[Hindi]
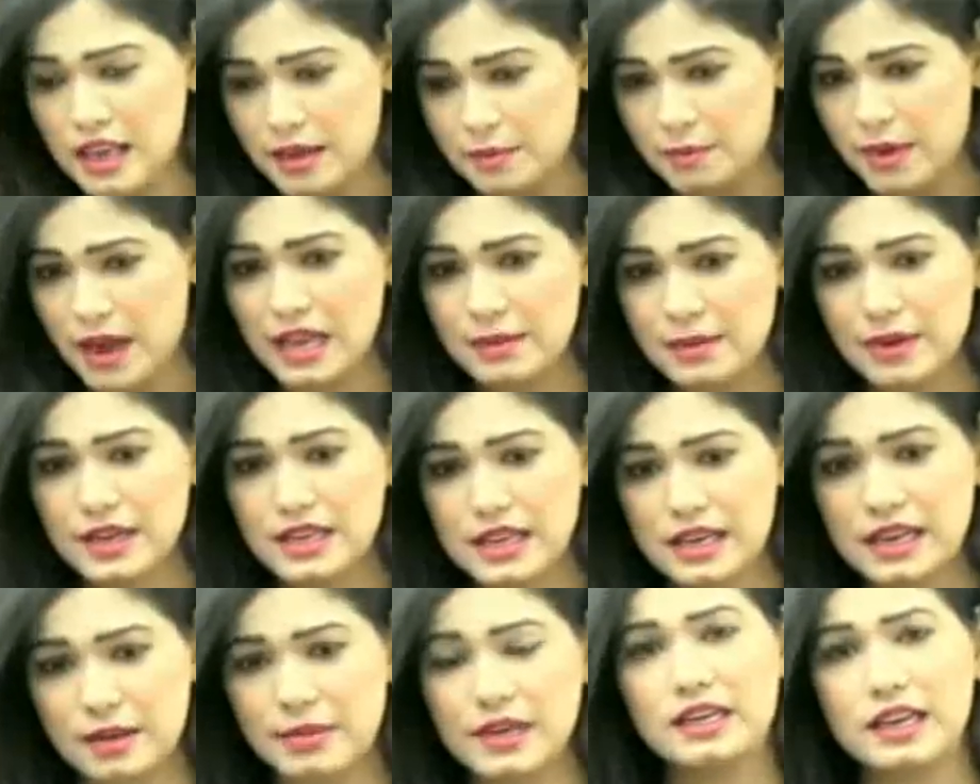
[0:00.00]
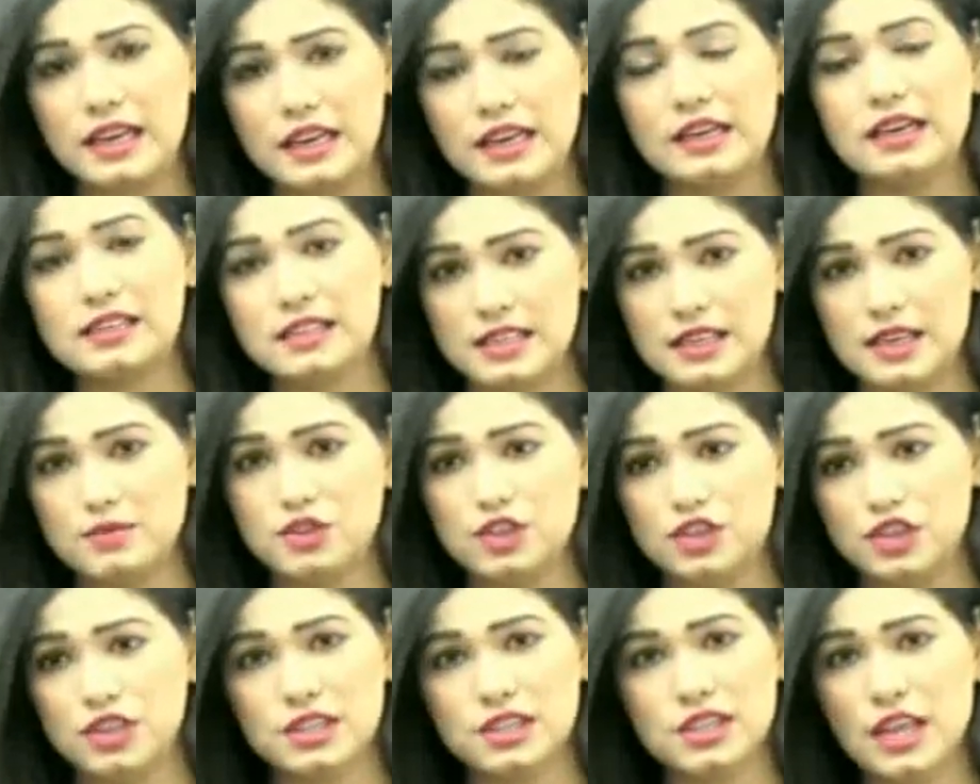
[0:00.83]
बार बार ये कमेंट करने का सेम
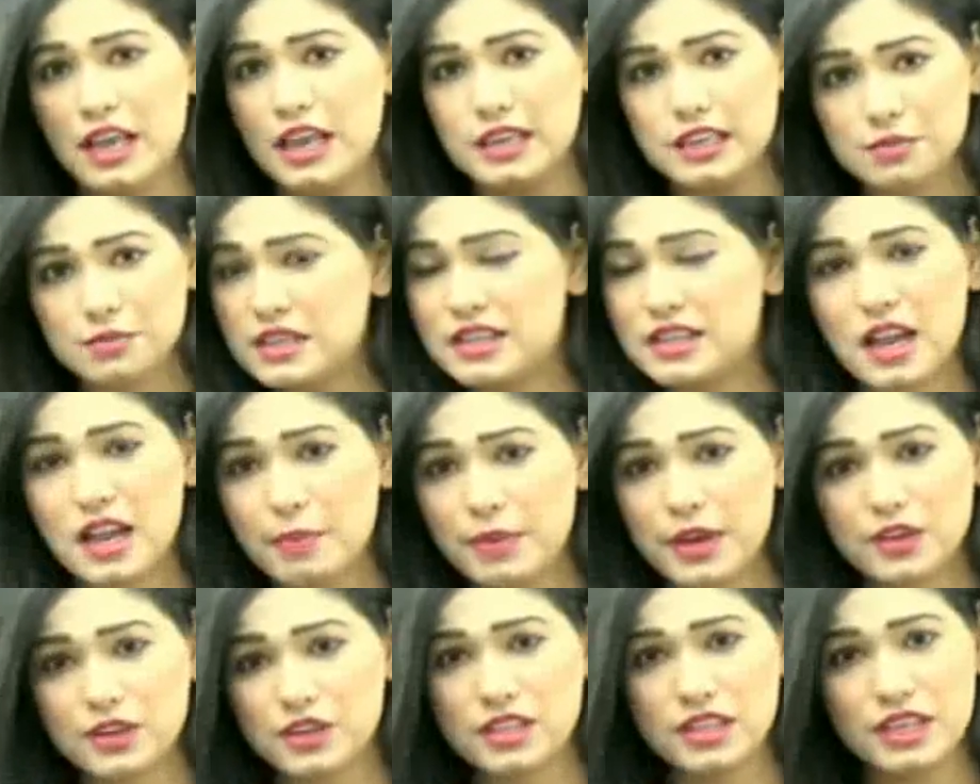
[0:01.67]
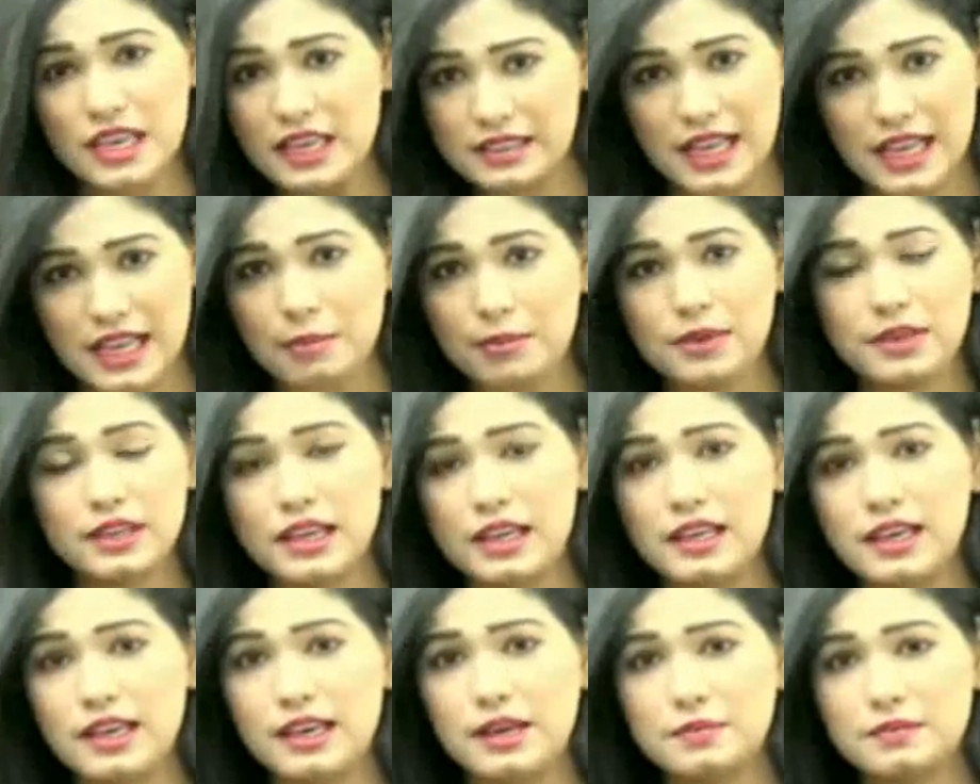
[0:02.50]
चीज इसमें इतना पेशेंस है एग्जाम के
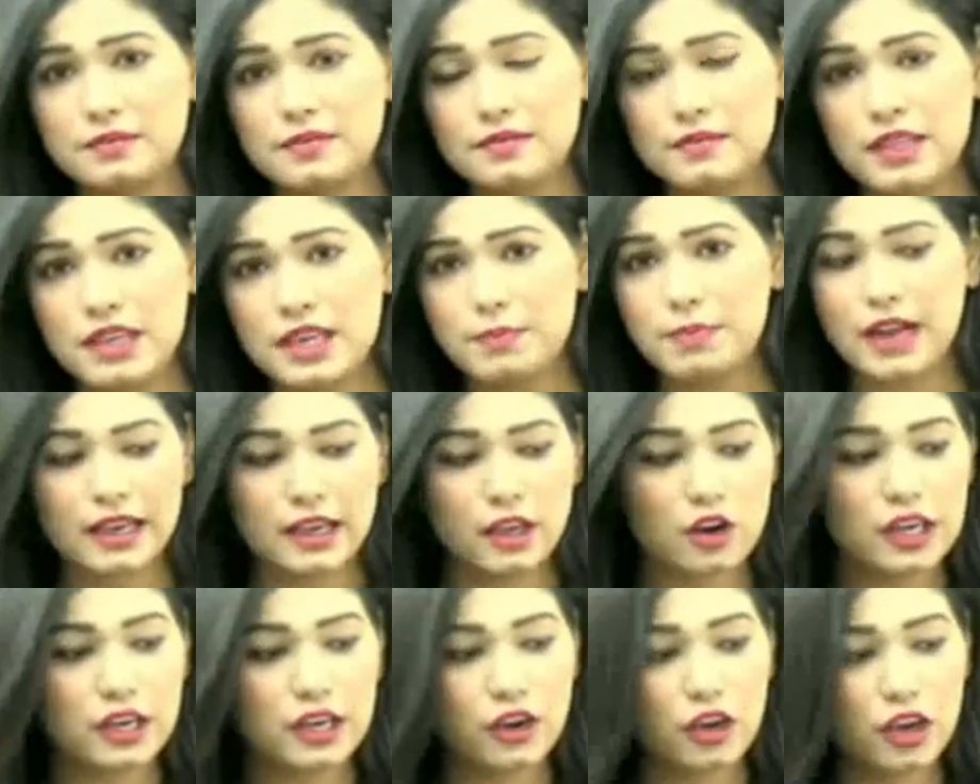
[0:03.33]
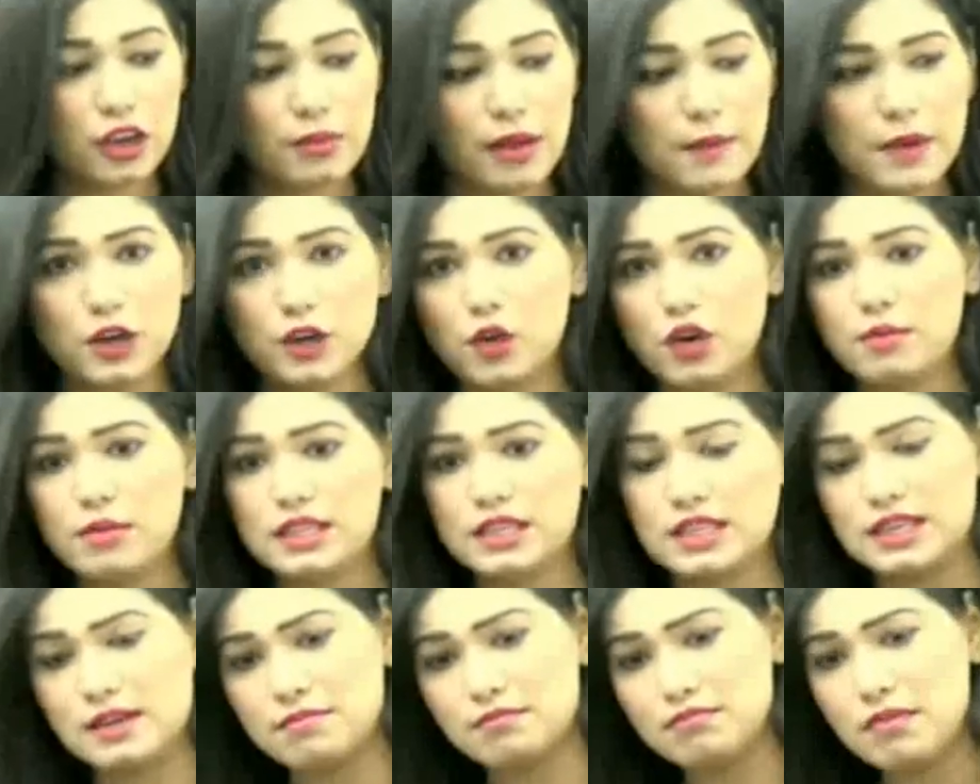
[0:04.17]
लिए कि पढ़ाई कर लिख रहे हो कि मैम इग्नोर मत
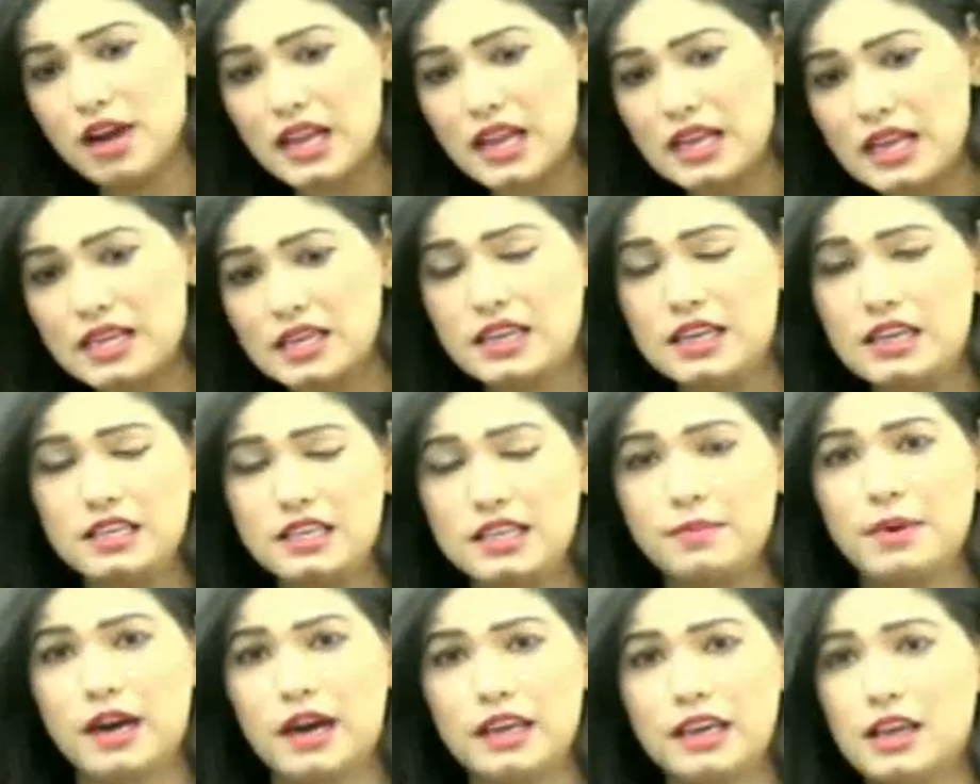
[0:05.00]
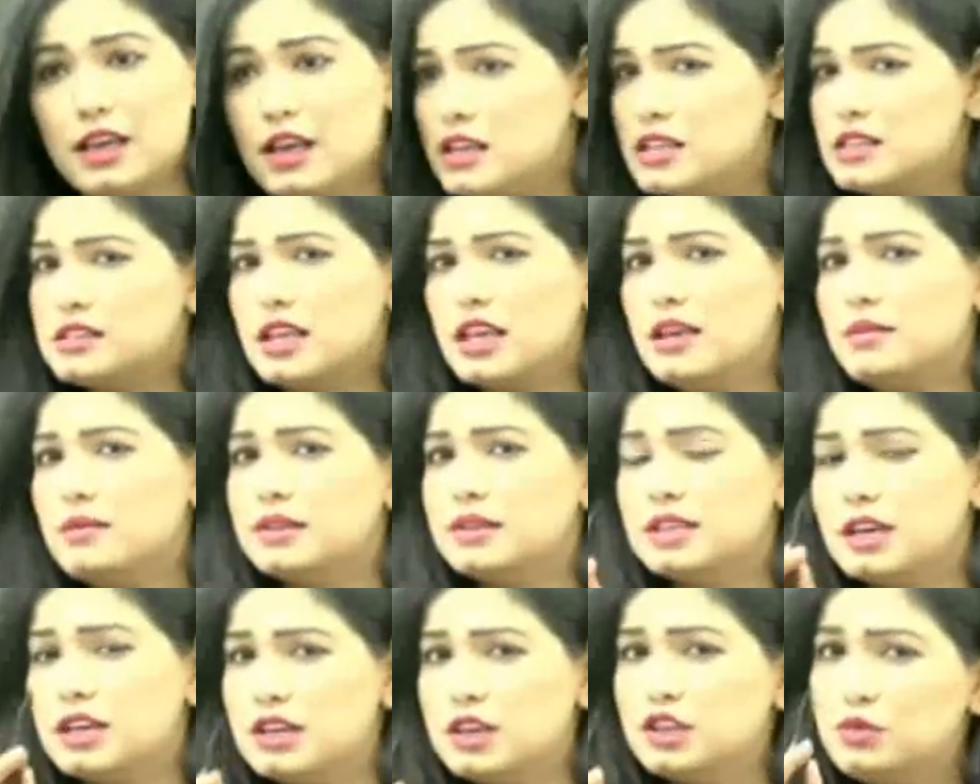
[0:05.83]
कीजिएगा मारी खींच के पकड़ के सही बता
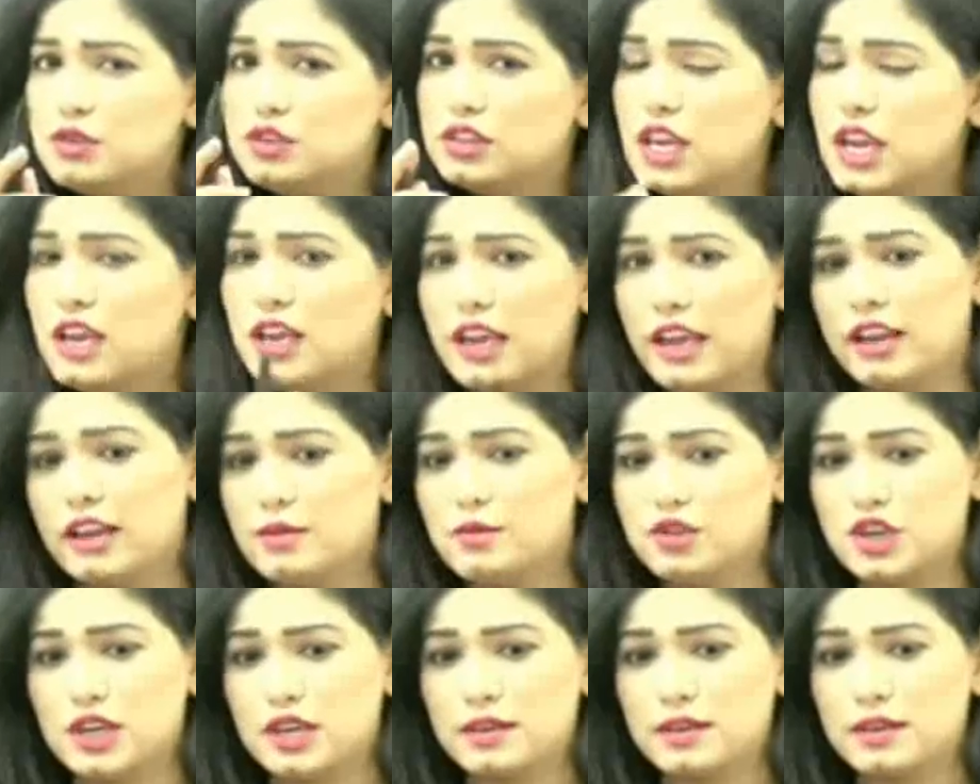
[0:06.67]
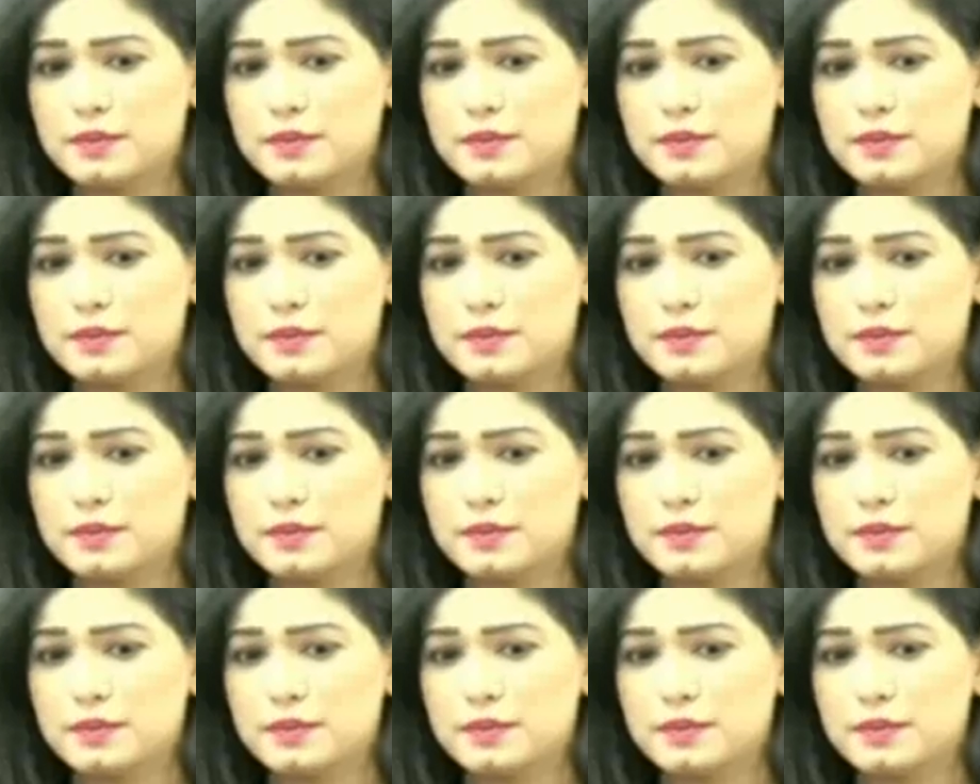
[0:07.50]
रहे हो तुम दिख गए ना मुझे